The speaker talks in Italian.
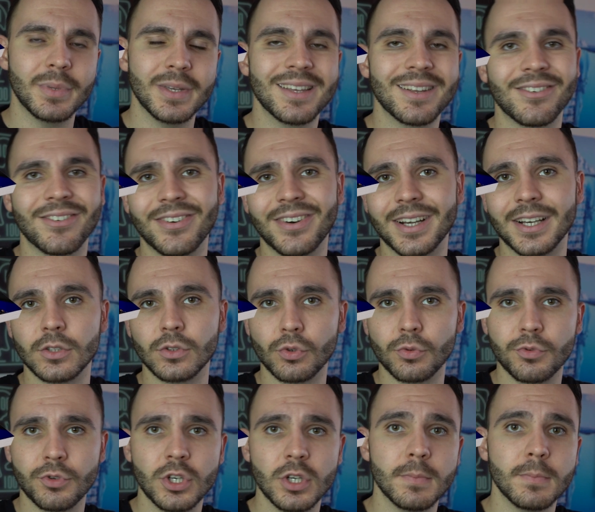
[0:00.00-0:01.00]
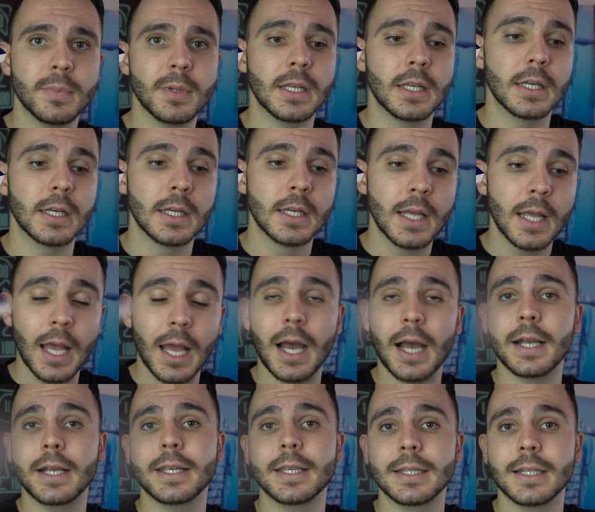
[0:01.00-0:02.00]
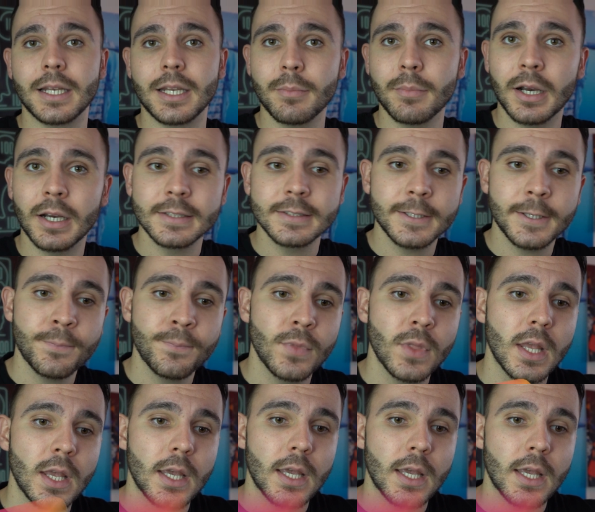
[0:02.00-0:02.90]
per fare dropshipping anche dalle basi